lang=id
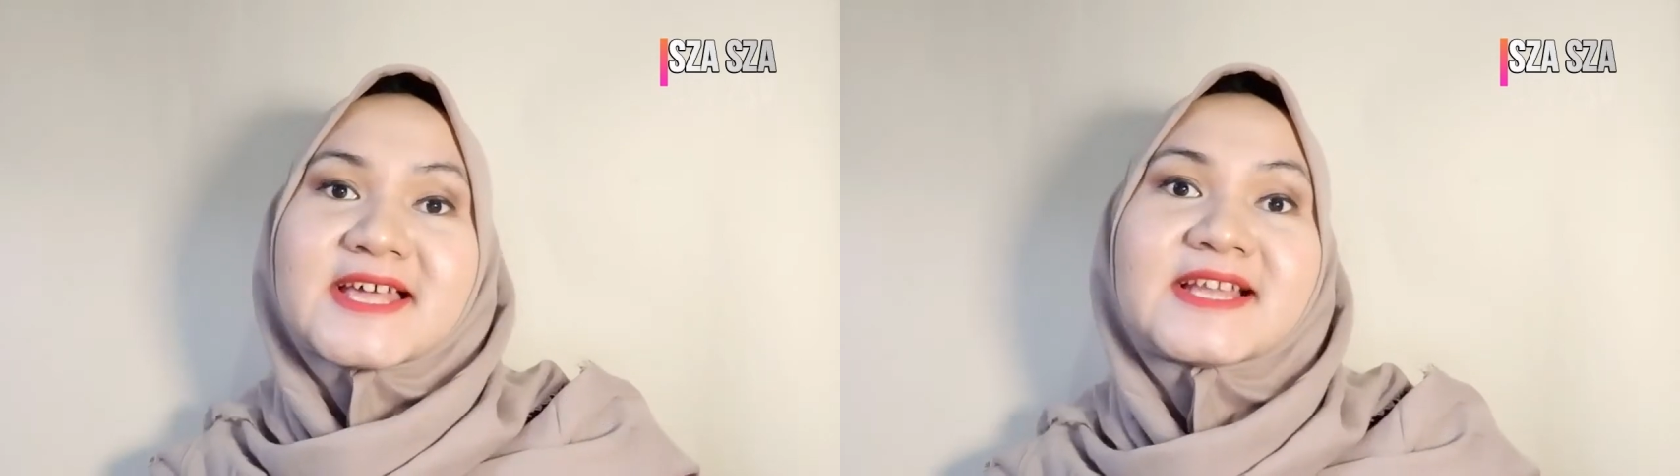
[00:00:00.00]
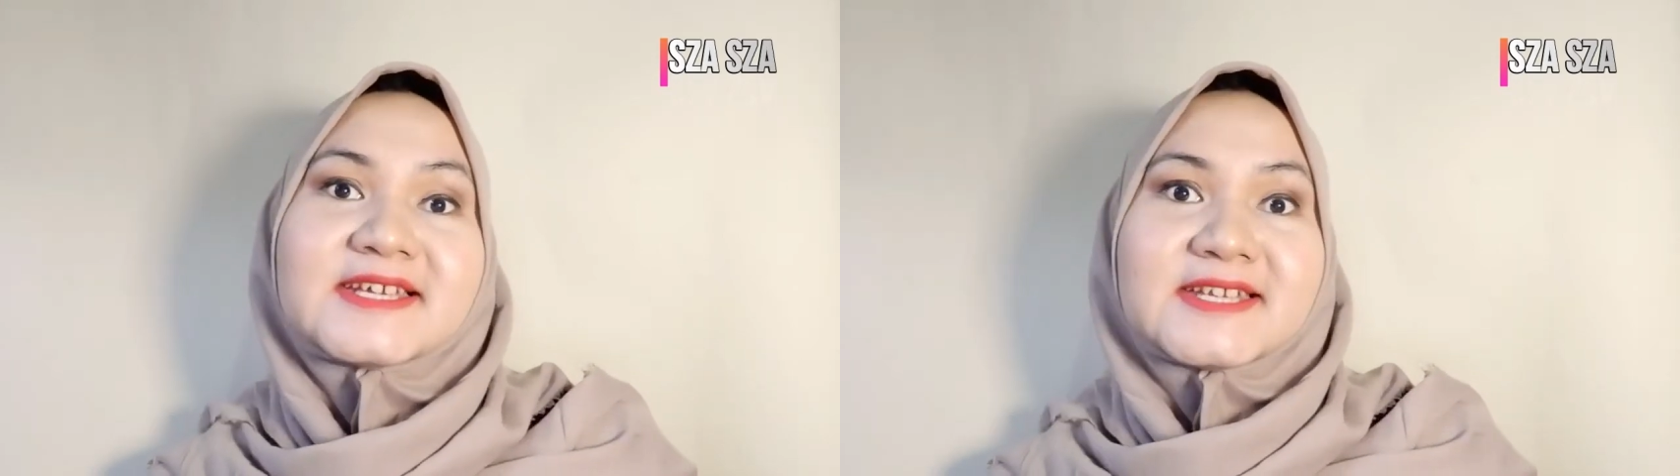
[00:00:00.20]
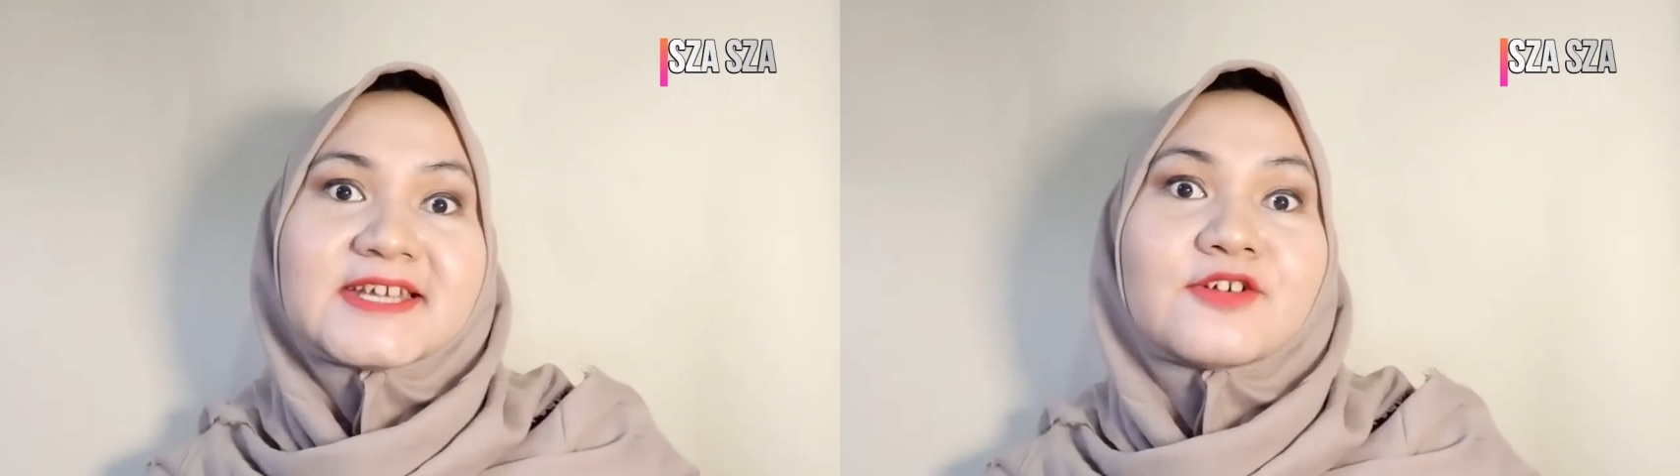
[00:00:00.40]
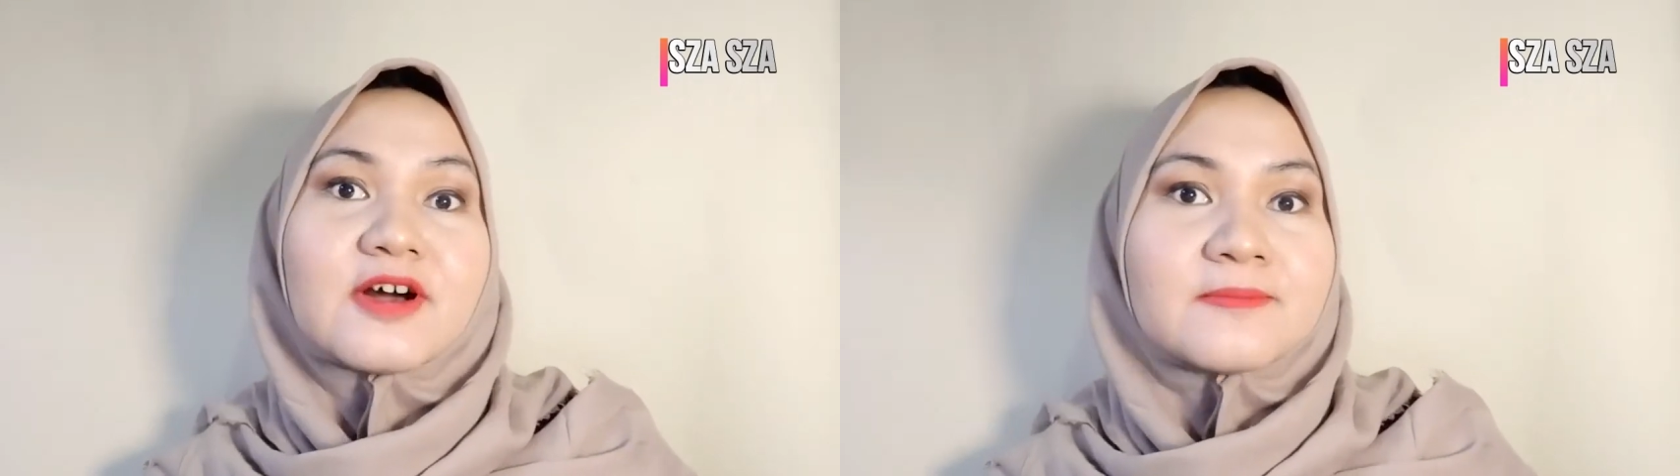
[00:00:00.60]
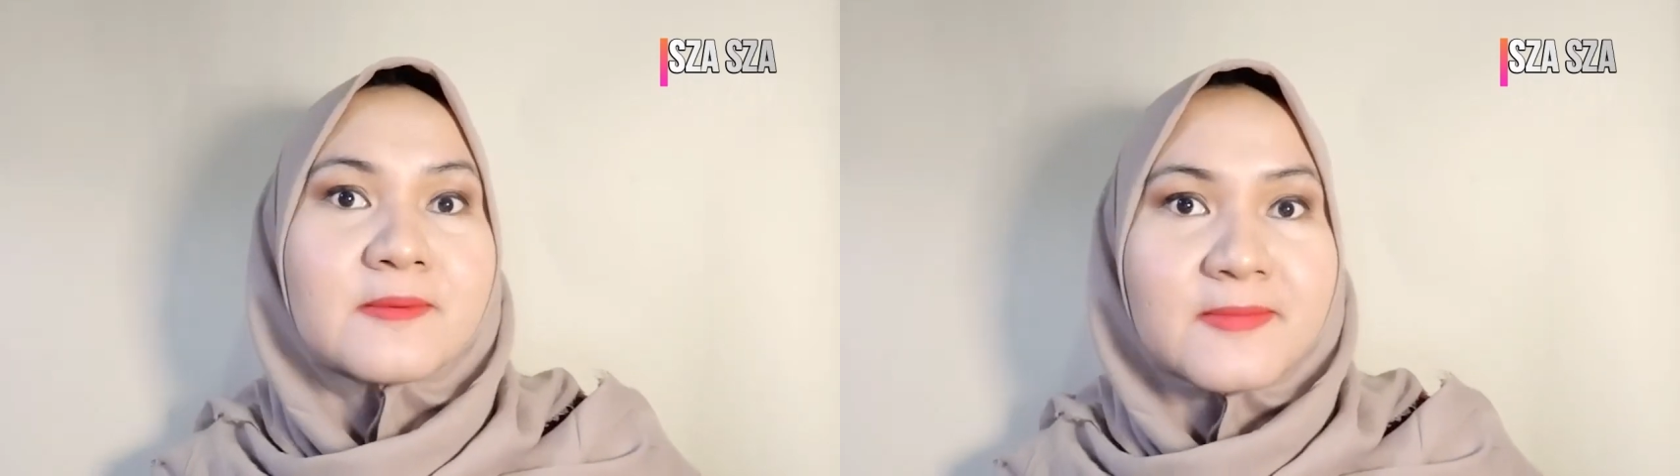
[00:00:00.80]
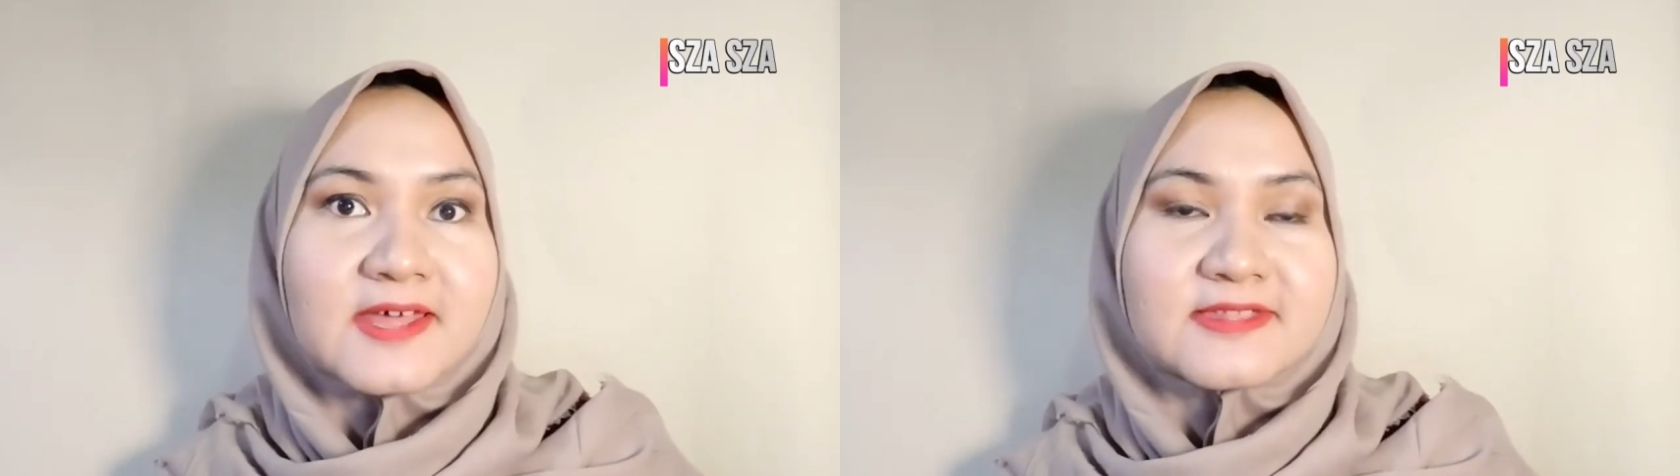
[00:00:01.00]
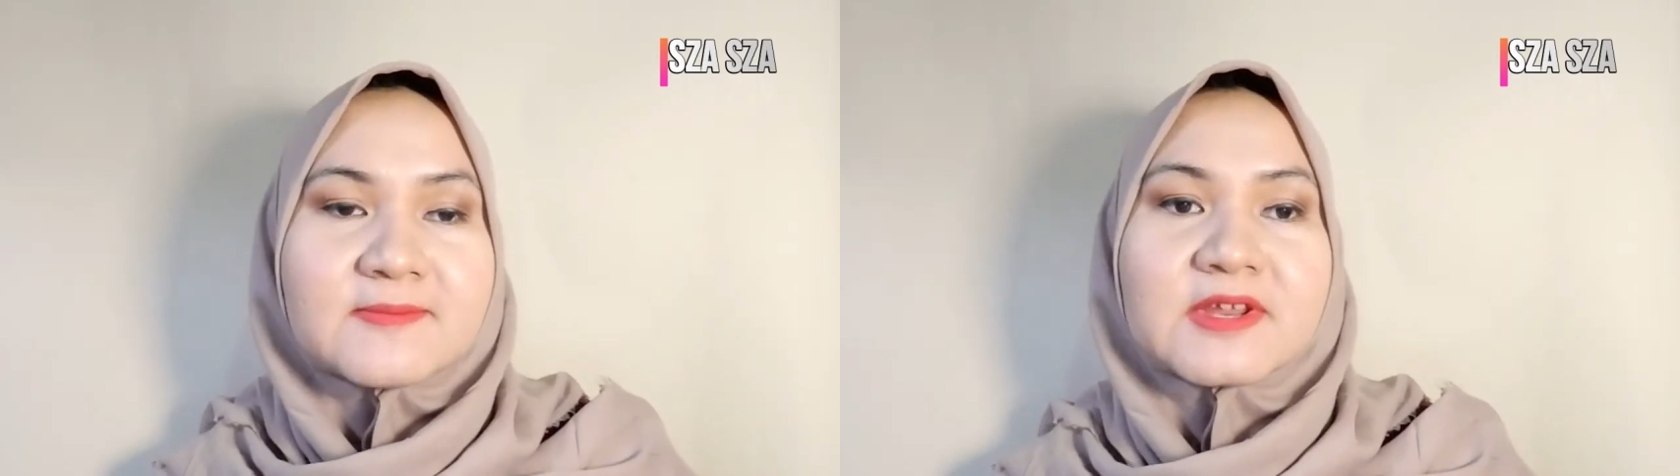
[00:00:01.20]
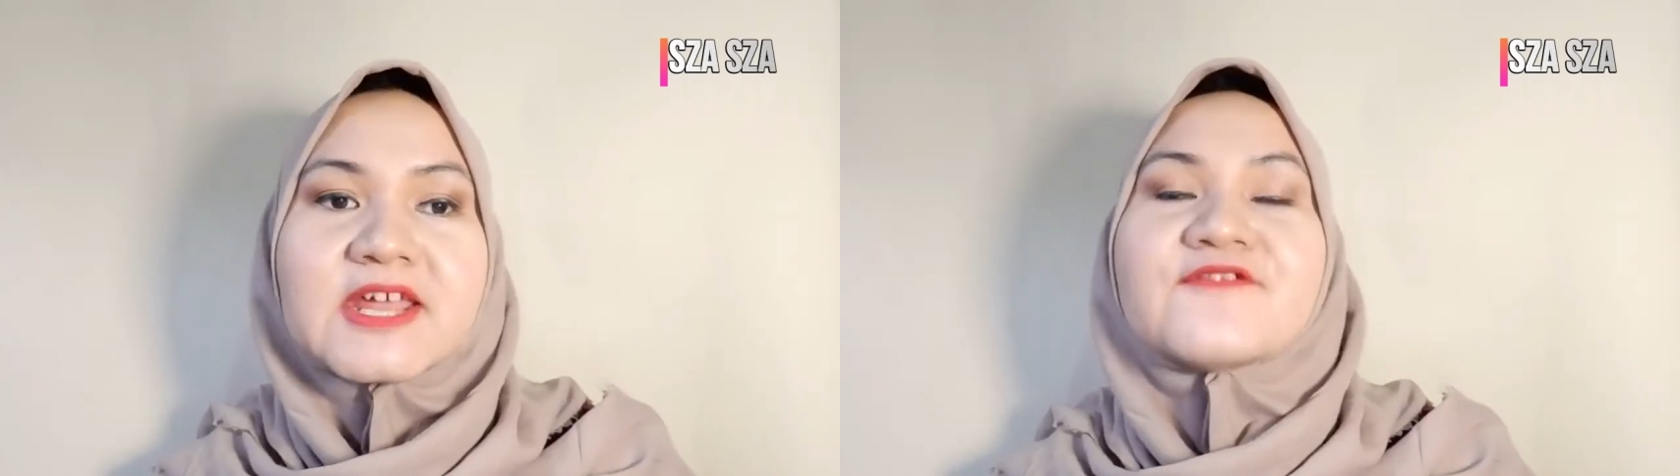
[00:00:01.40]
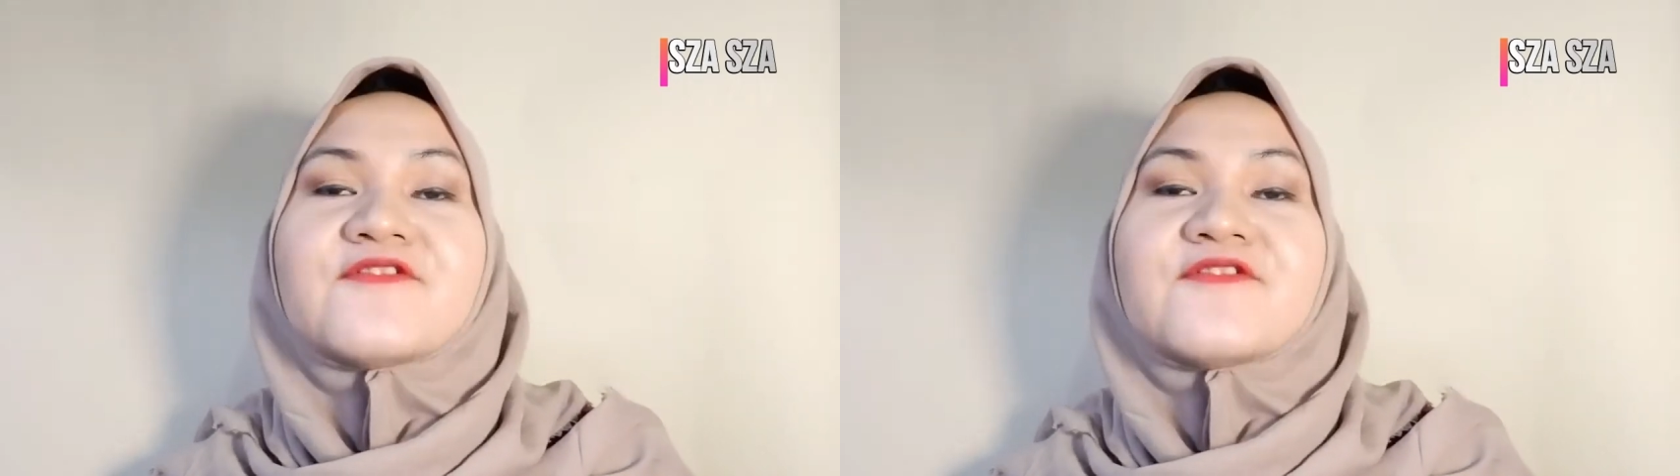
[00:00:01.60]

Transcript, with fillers: Kali ini gue akan membahas nih mengenai